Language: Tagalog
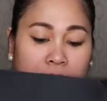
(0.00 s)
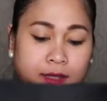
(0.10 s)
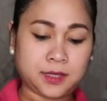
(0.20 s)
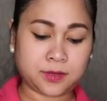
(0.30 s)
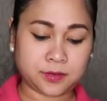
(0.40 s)

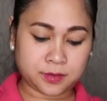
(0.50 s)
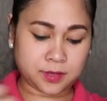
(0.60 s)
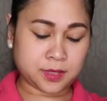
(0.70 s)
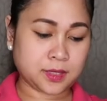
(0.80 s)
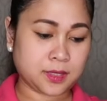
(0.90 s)
dito
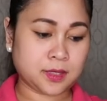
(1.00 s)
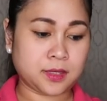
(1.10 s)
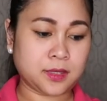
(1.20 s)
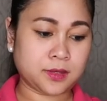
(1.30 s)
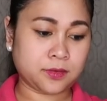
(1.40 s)
sa,
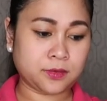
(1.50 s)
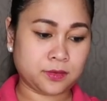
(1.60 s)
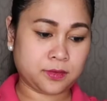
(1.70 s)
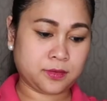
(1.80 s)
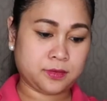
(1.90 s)
ano
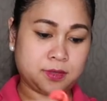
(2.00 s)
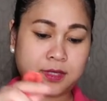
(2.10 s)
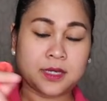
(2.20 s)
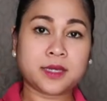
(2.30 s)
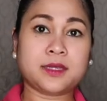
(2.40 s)
ko.
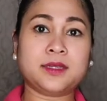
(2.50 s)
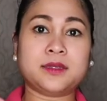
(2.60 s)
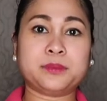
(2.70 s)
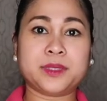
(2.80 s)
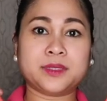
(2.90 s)

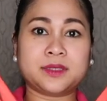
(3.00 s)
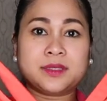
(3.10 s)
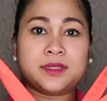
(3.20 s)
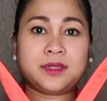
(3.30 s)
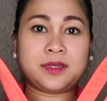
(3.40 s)
Ayan, partner
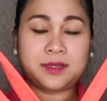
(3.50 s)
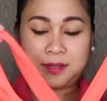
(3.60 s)
sila.